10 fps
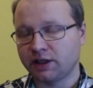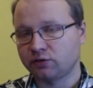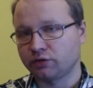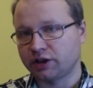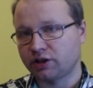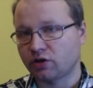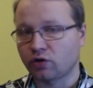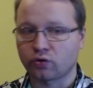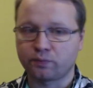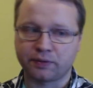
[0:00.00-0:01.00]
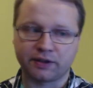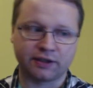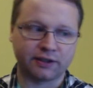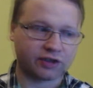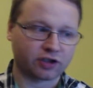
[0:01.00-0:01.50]
niektórych chorób,
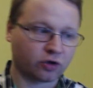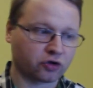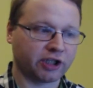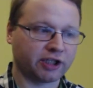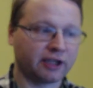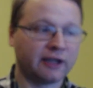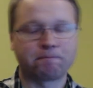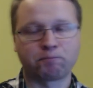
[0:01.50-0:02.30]
y, schorzeń